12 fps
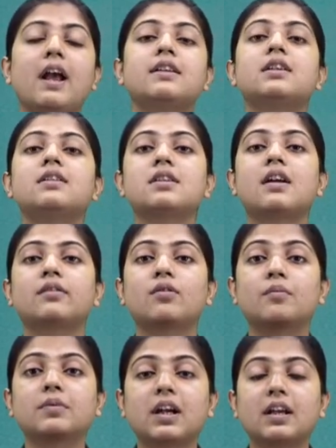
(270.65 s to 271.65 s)
ऐसे इंसान को
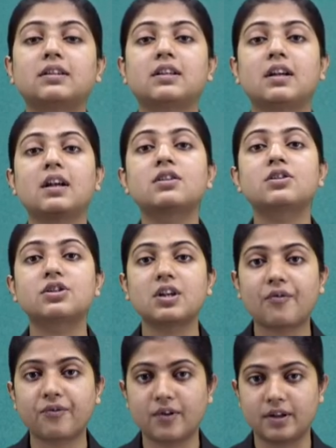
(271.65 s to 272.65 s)
हम कहते हैं
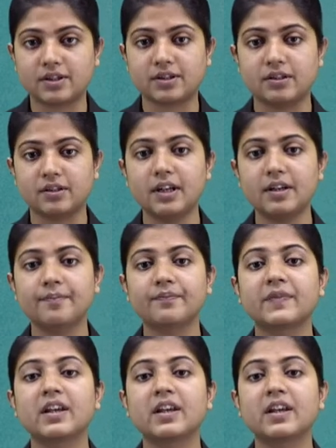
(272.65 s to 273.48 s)
शेफर्ड्स राइट